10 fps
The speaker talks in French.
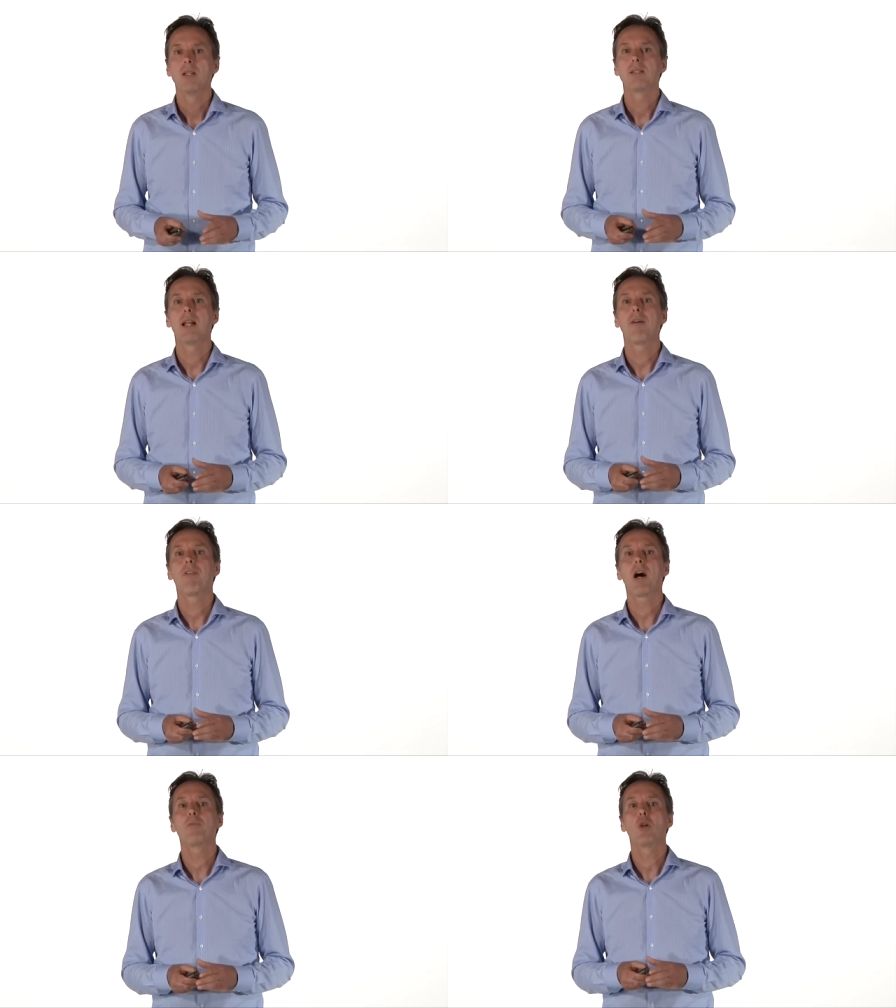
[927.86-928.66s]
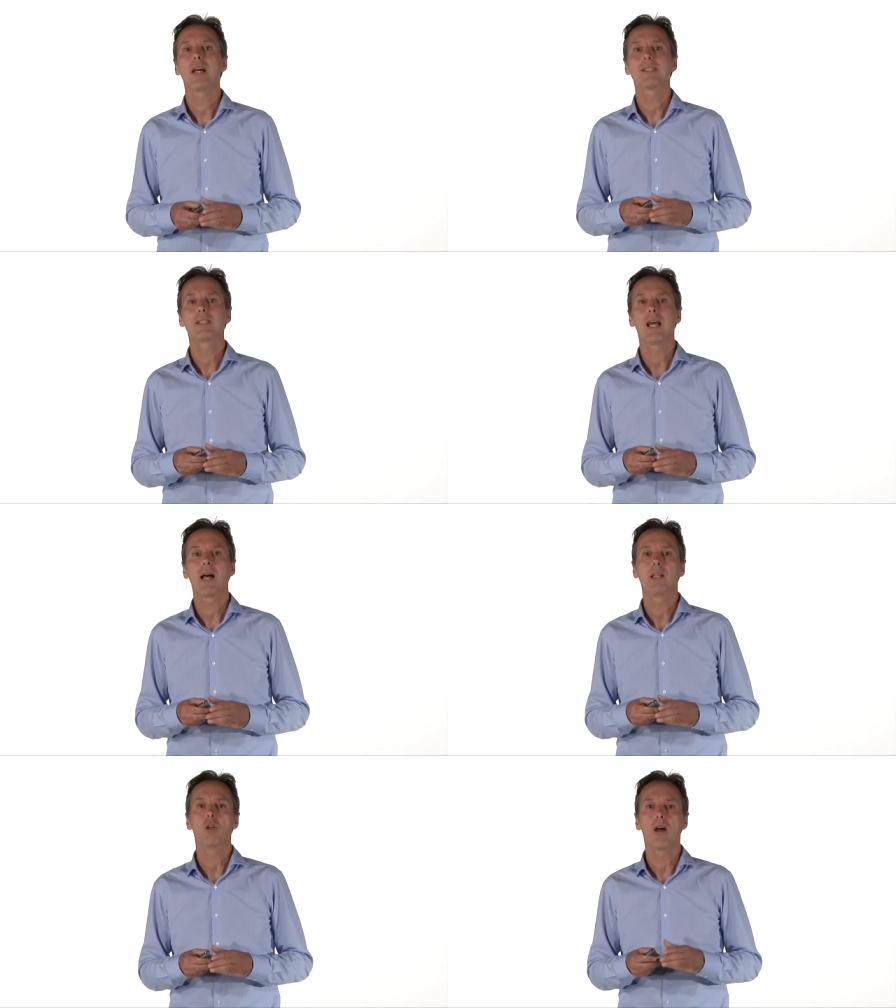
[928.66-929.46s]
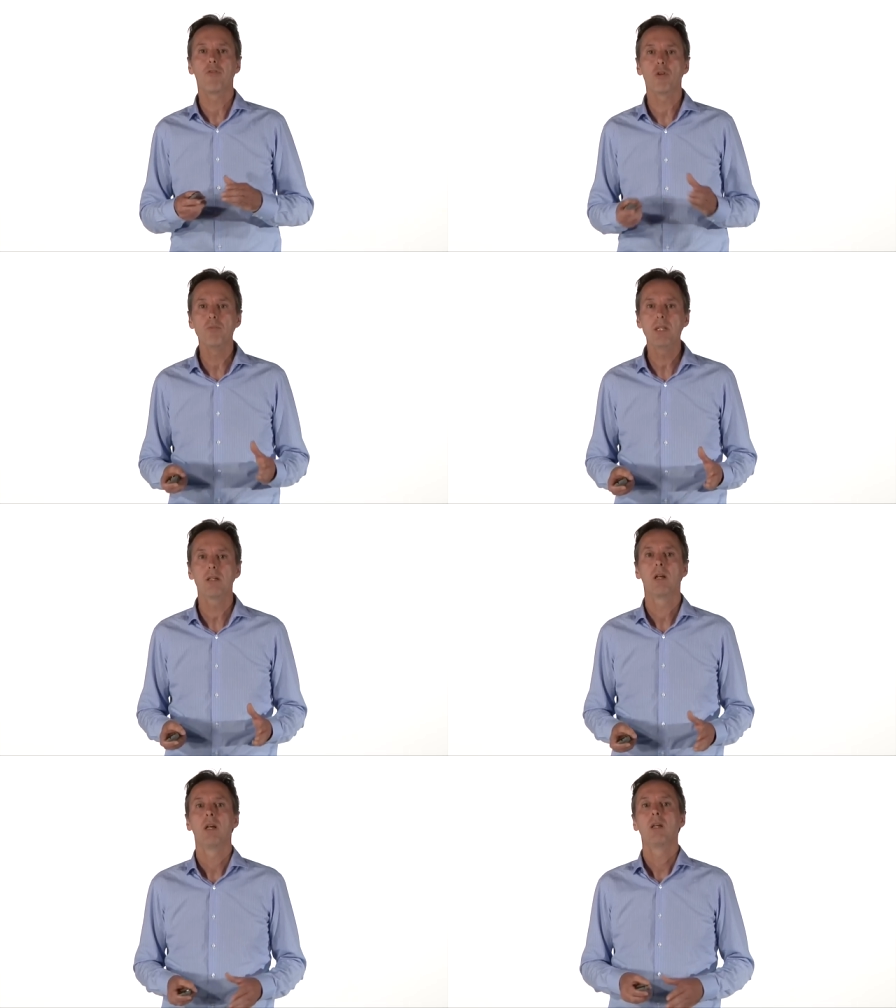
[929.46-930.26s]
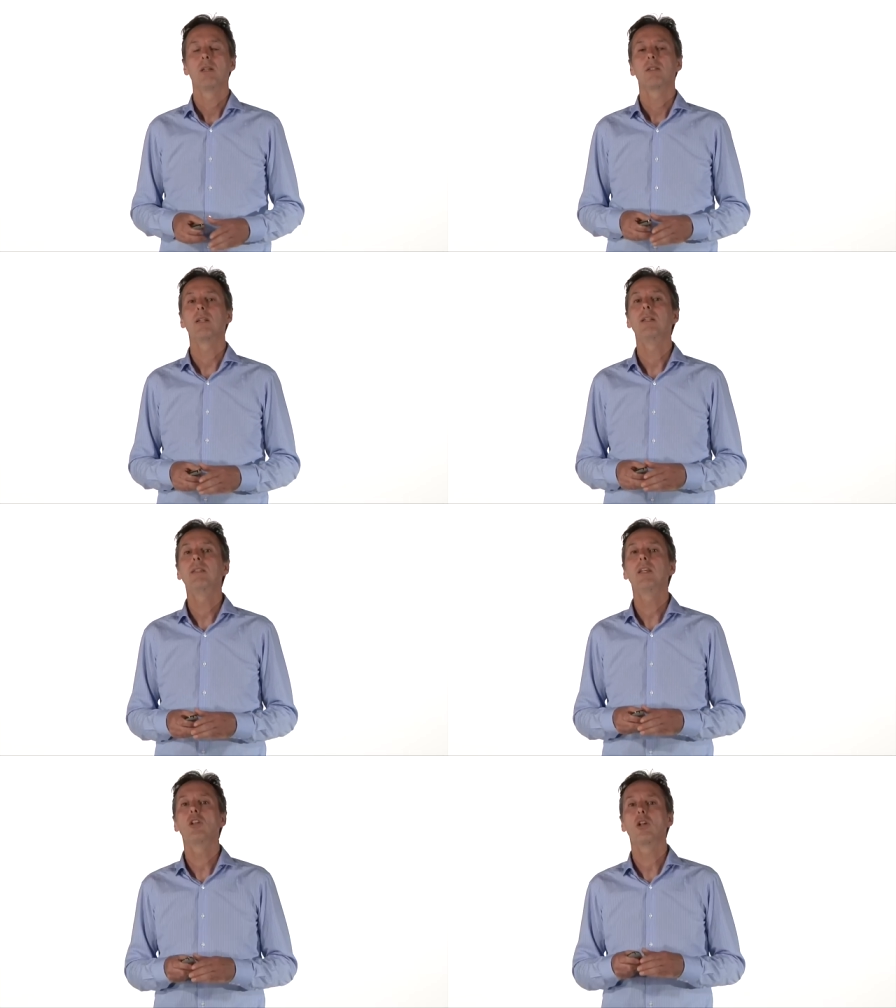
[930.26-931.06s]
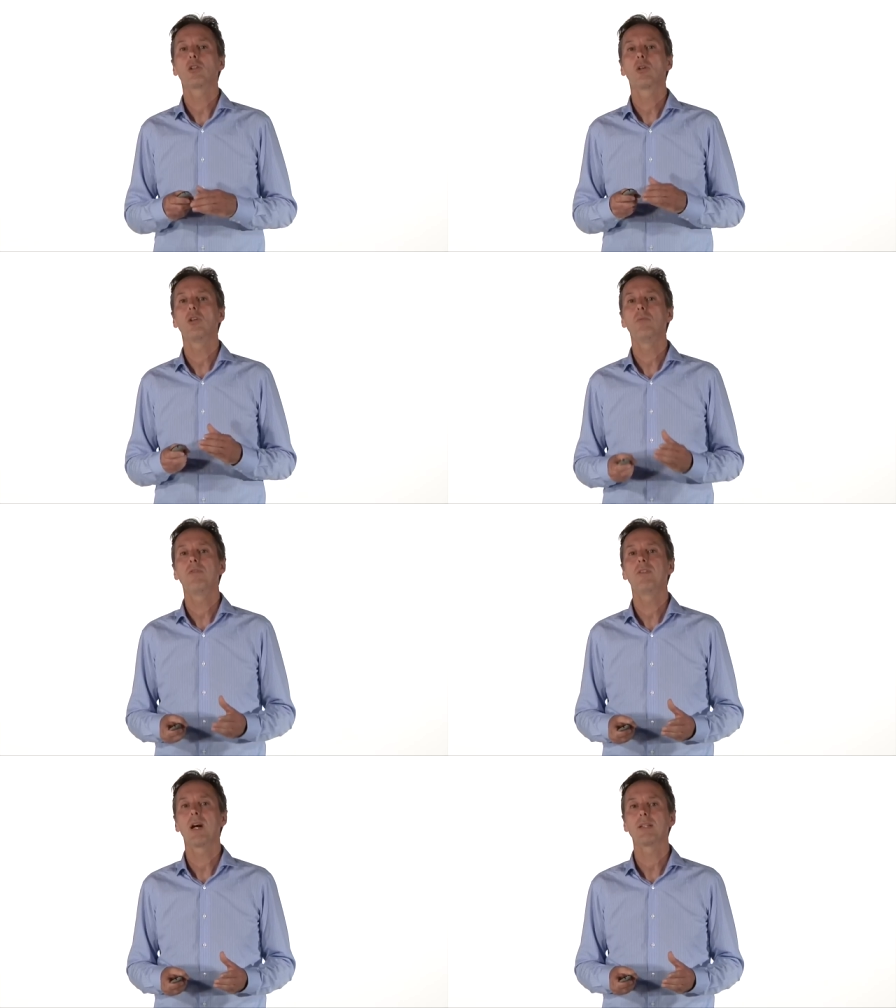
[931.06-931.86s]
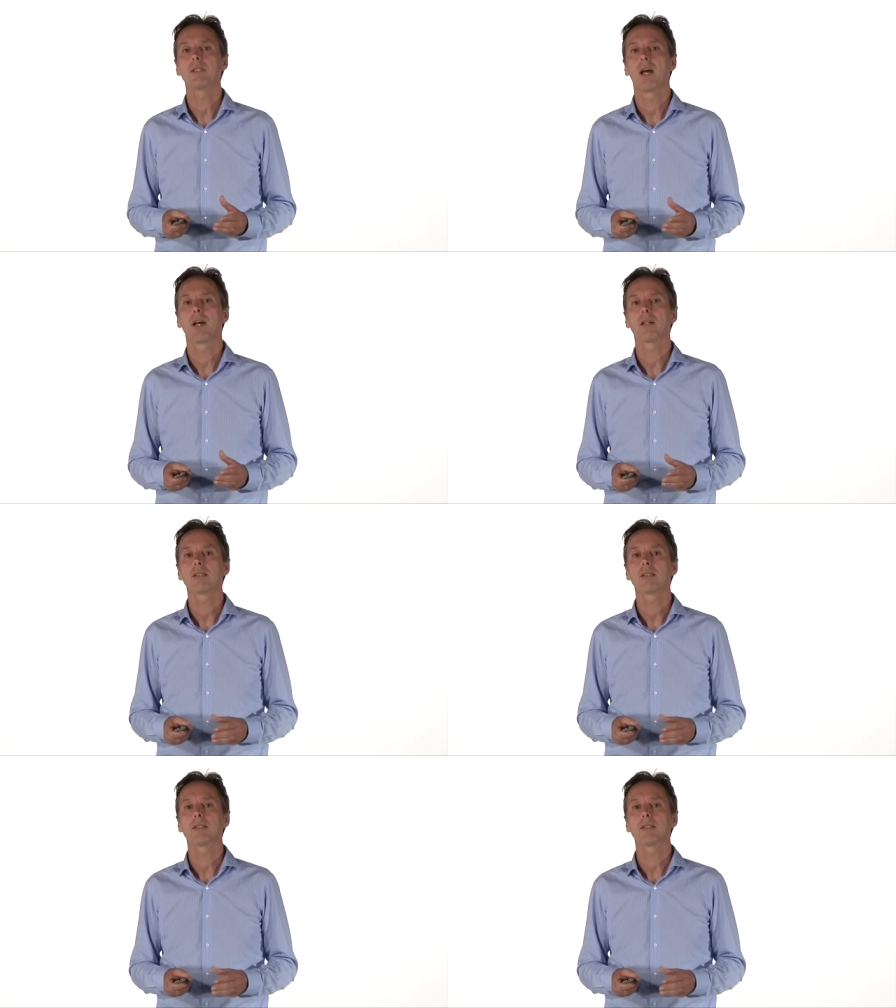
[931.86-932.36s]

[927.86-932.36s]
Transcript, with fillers: c'est la fable de la cigale et de la fourmi, c'est l'idée de l'autonomie financière.